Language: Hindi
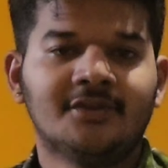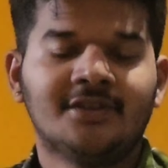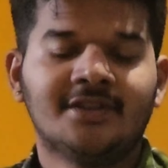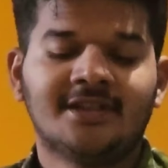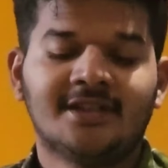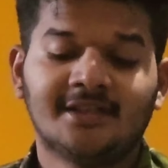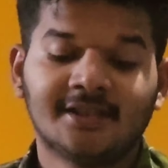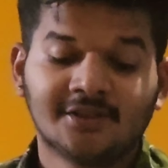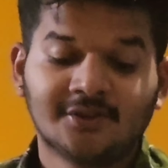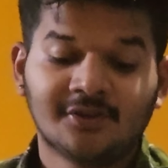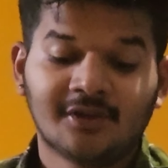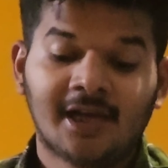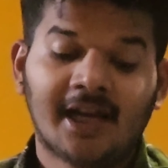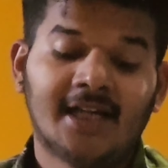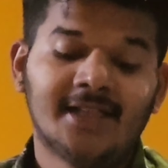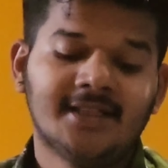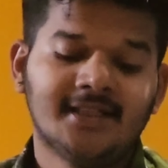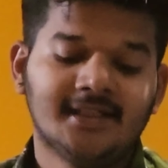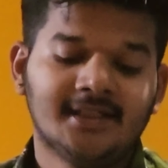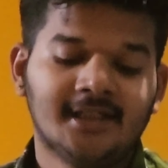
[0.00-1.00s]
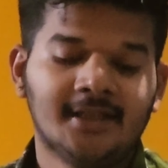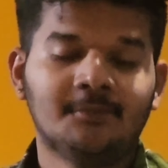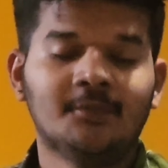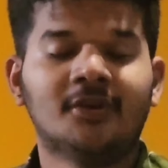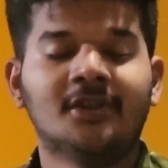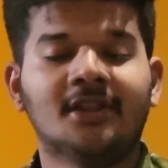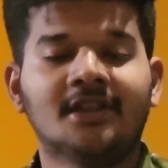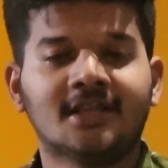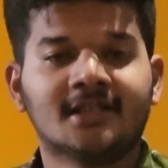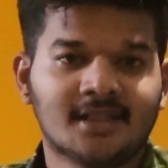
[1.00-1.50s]
चैनल तो आज एक नए
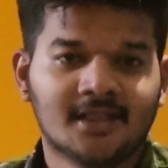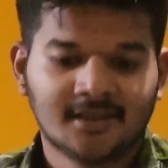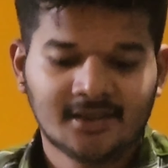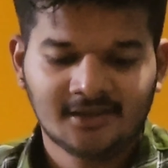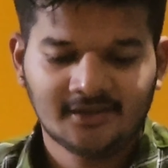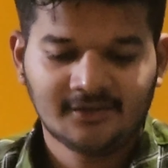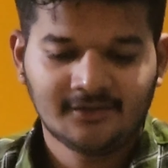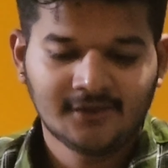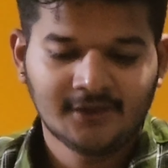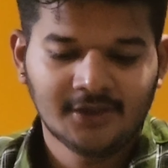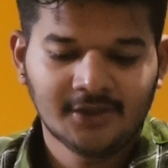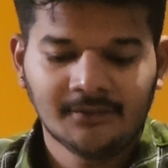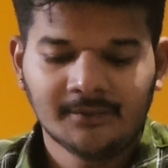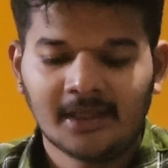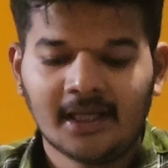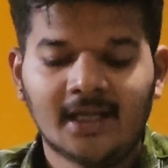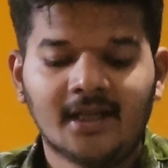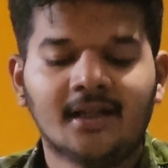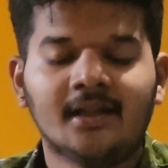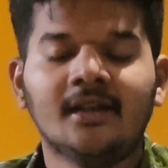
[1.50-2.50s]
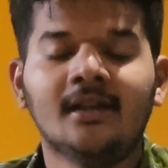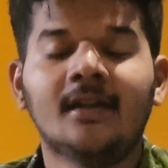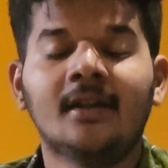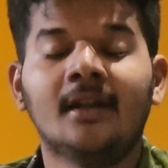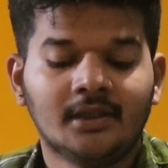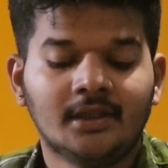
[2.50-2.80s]
प्रोडक्ट के साथ इस वीडियो में आए हैं